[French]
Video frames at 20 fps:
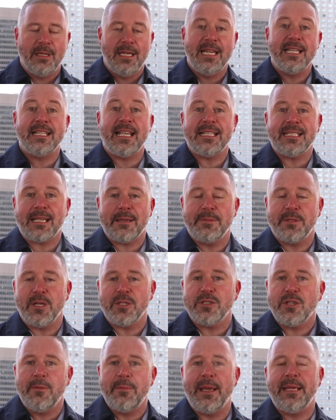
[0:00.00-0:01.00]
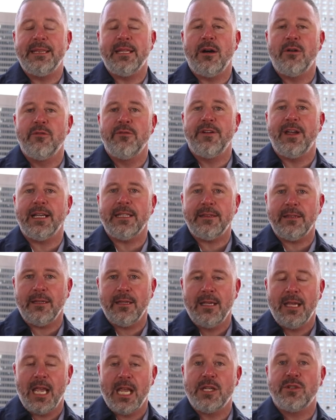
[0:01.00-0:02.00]
Les inscriptions sont maintenant ouvertes
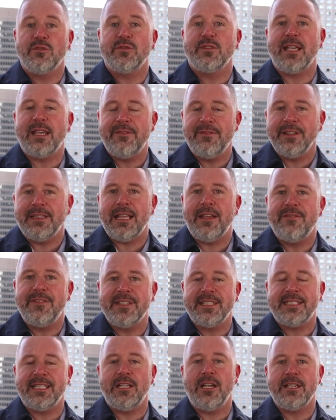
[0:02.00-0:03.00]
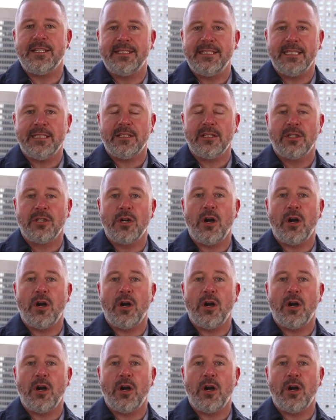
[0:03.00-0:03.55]
et je vous invite à visiter le site